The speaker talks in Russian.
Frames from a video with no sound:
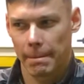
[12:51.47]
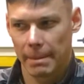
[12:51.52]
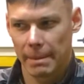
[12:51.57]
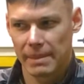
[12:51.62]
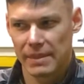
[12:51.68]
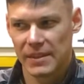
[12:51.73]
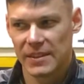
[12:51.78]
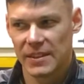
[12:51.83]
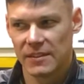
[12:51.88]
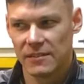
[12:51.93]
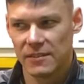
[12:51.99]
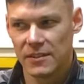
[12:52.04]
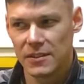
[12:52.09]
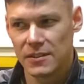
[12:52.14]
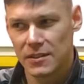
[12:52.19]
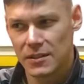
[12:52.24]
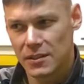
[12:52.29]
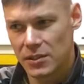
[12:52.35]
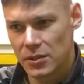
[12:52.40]

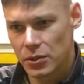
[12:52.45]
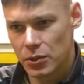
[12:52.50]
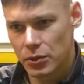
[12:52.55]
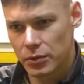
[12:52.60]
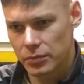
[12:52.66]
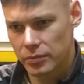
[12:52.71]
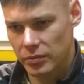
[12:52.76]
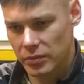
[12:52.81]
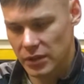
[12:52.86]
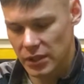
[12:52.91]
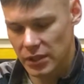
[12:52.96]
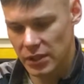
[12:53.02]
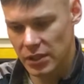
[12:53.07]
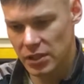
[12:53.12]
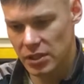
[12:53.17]
надавить на нее и